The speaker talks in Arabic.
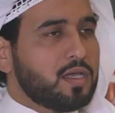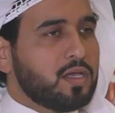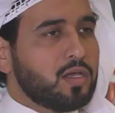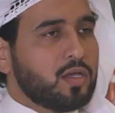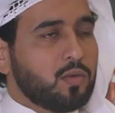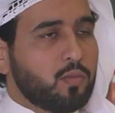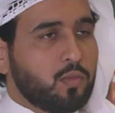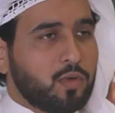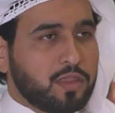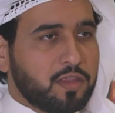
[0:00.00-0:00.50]

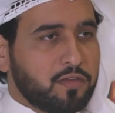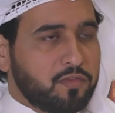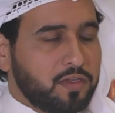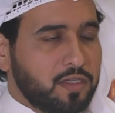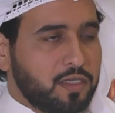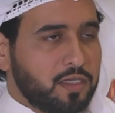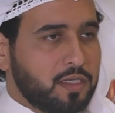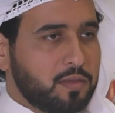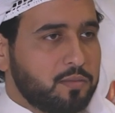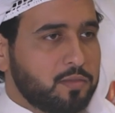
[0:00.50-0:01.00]

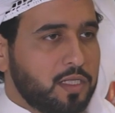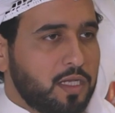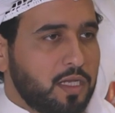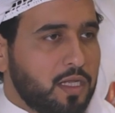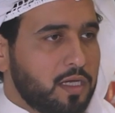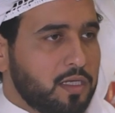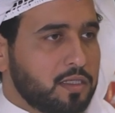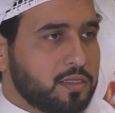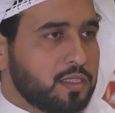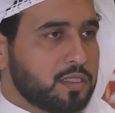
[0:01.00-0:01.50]
موظفين الحمد
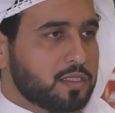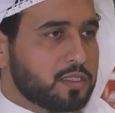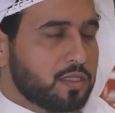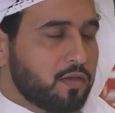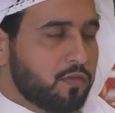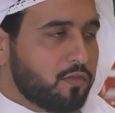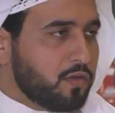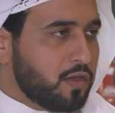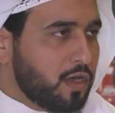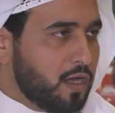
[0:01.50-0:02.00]
لله عندي
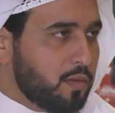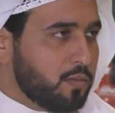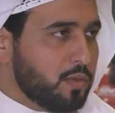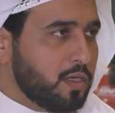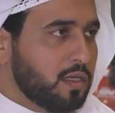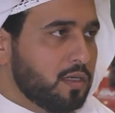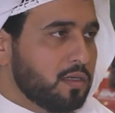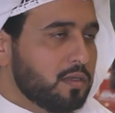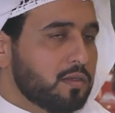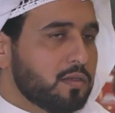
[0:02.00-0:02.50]
ستاف كامل
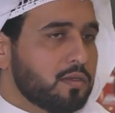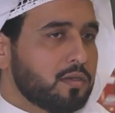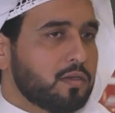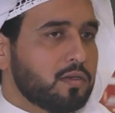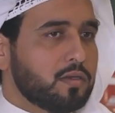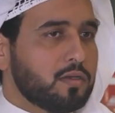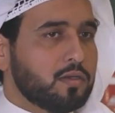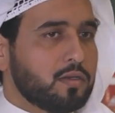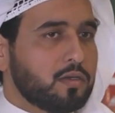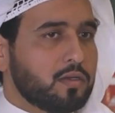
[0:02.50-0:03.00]

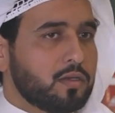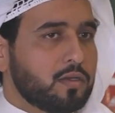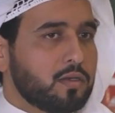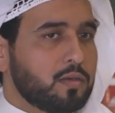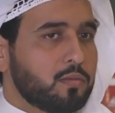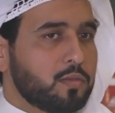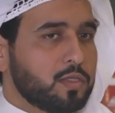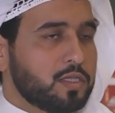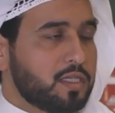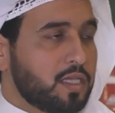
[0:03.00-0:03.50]

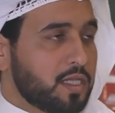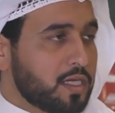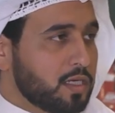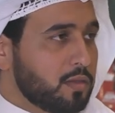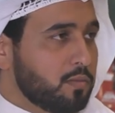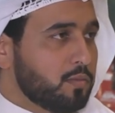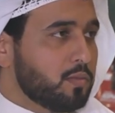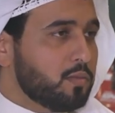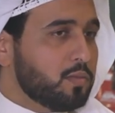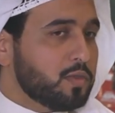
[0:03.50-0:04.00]

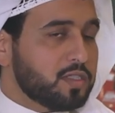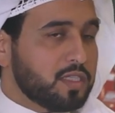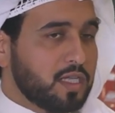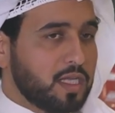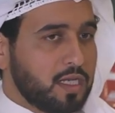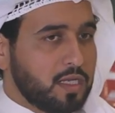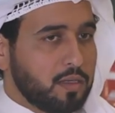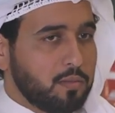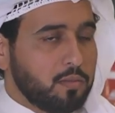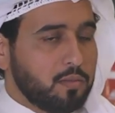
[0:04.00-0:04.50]
متدرب
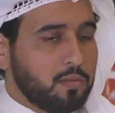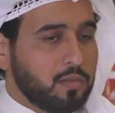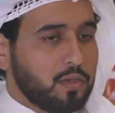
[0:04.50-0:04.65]
متعلم